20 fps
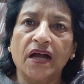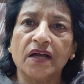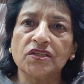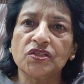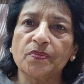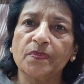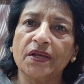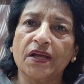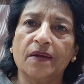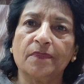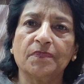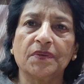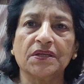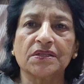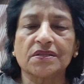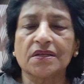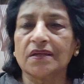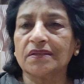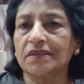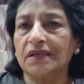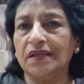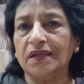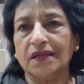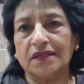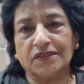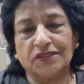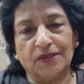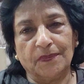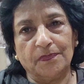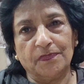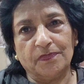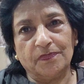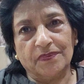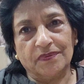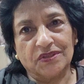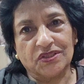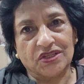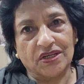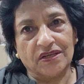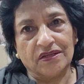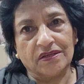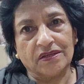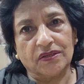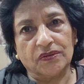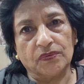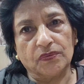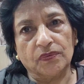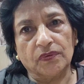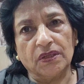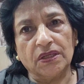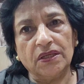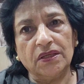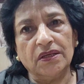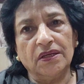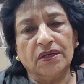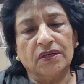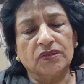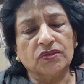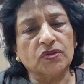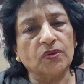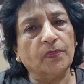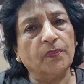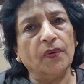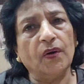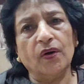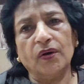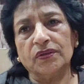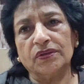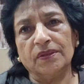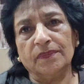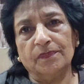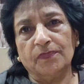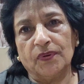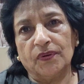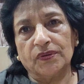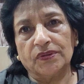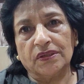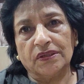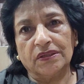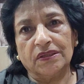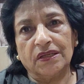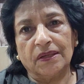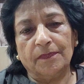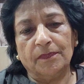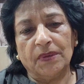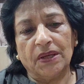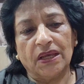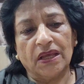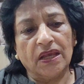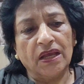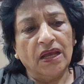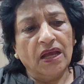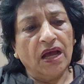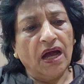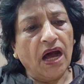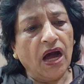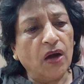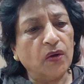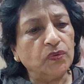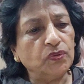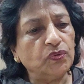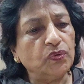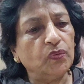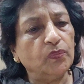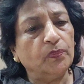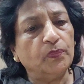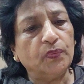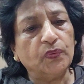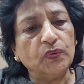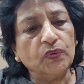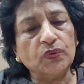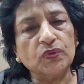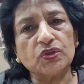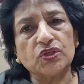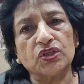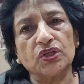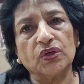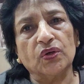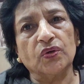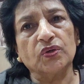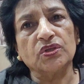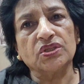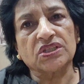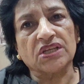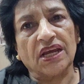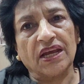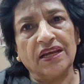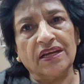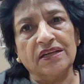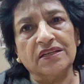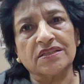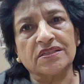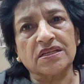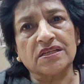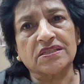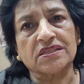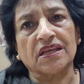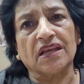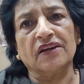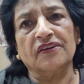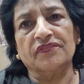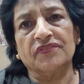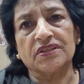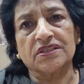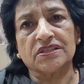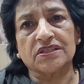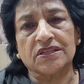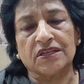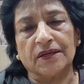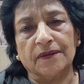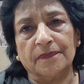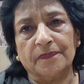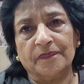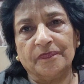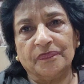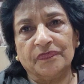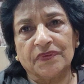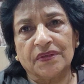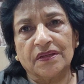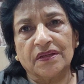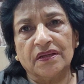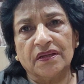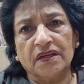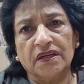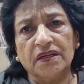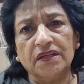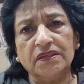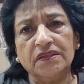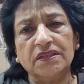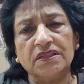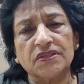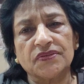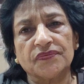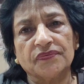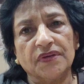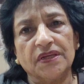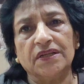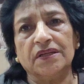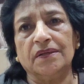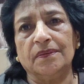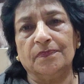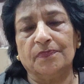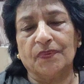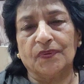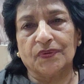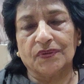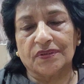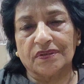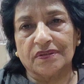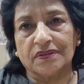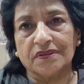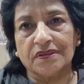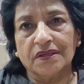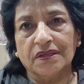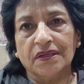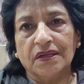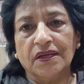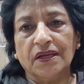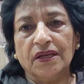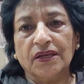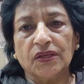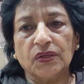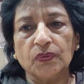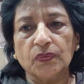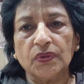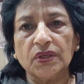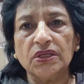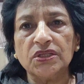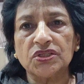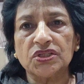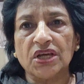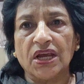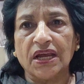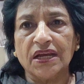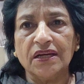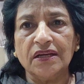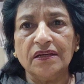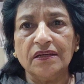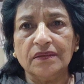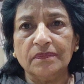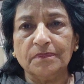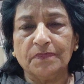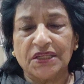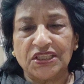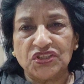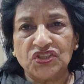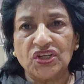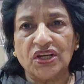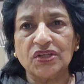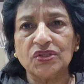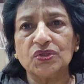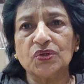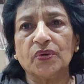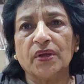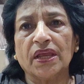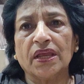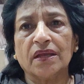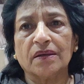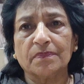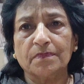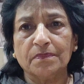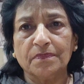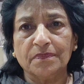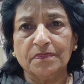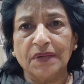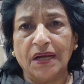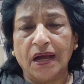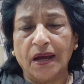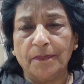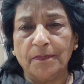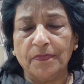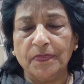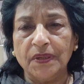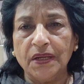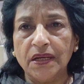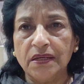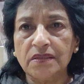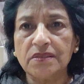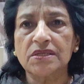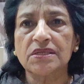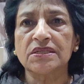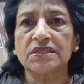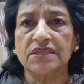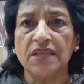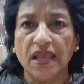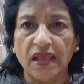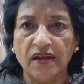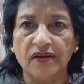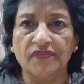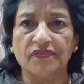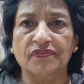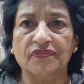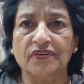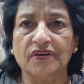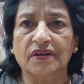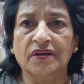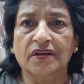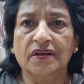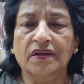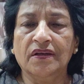आज मैं आपके साथ एक टिप शेयर करूंगी जो बहुत इम्पॉर्टेंट टिप है हाउ टू बूस्ट योर चाइल्ड सेल्फ इस्टीम इट इज़ वेरी इम्पॉर्टेंट क्योंकि चाइल्ड बच्चा जो है अपना सेल्फ